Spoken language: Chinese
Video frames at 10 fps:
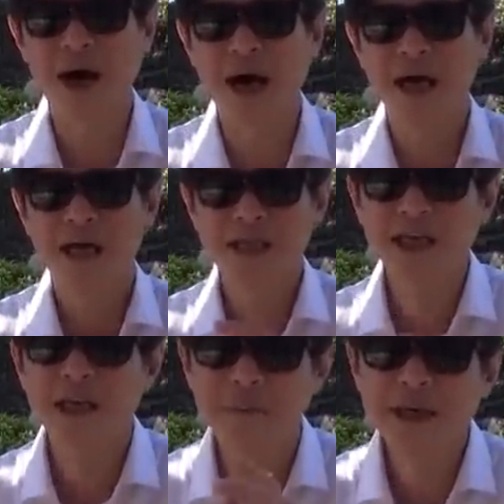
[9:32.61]
啊，
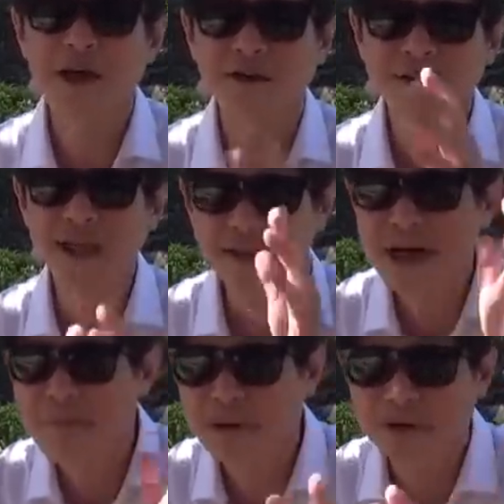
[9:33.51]
习近平稿子上
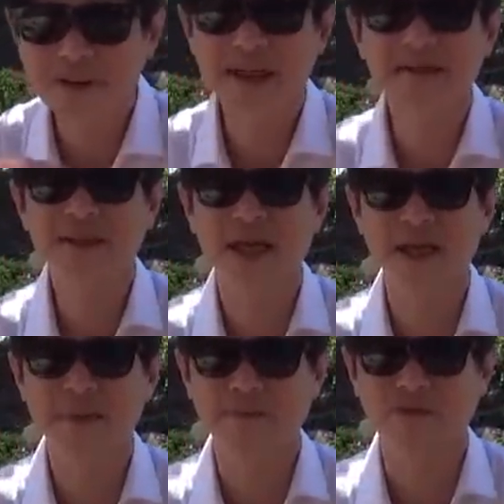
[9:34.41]
那么多生字他
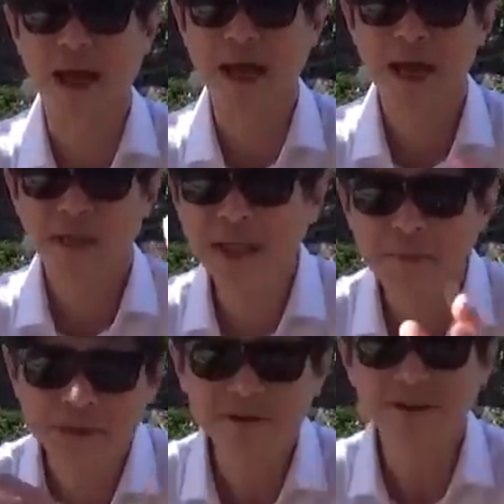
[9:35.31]
念不出来，那
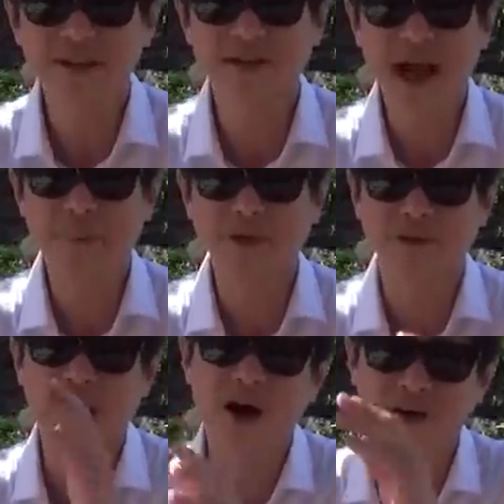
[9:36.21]
么多字都看不懂，
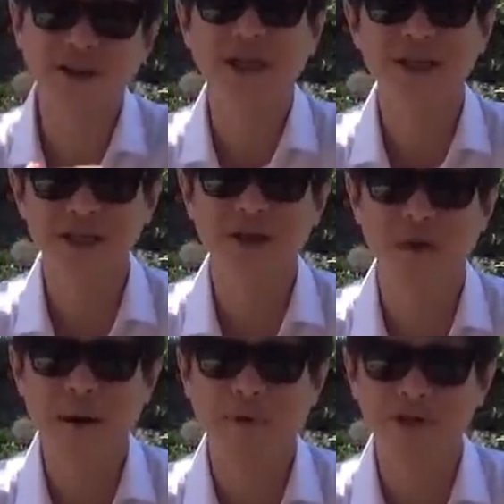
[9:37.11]
他号称他是清
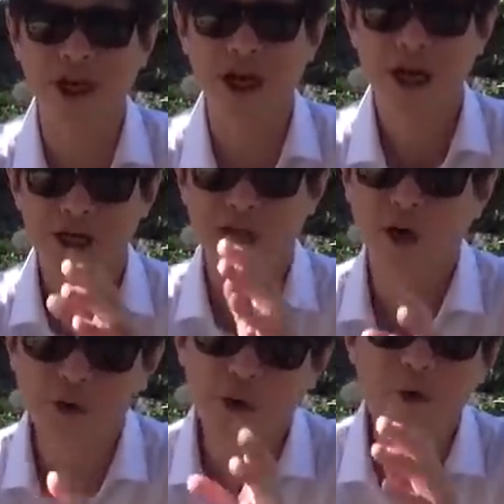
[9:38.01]
华博士，
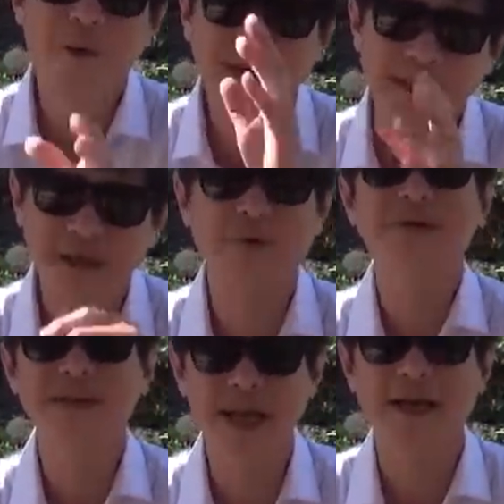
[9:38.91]
小学文化这些文
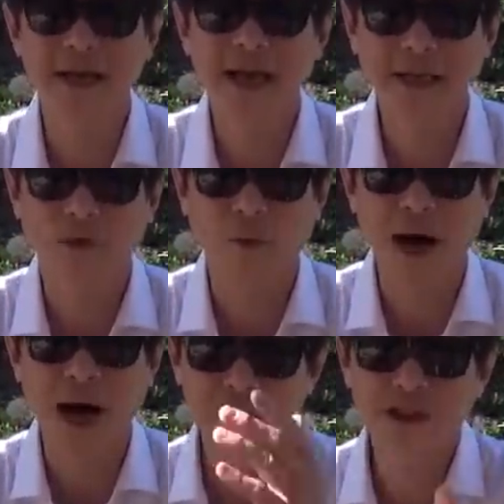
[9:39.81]
字也应该懂
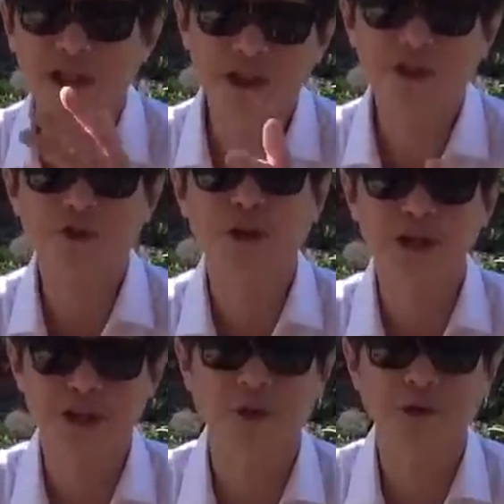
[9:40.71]
啊，即使是学的
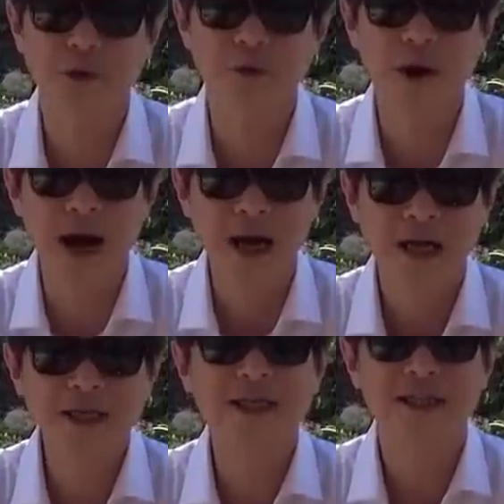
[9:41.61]
小学文化，
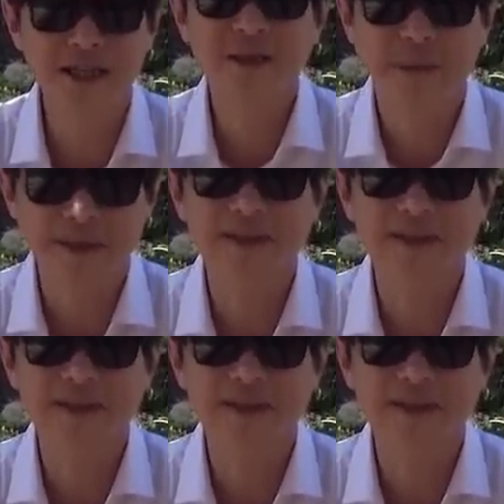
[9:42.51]
一些基本的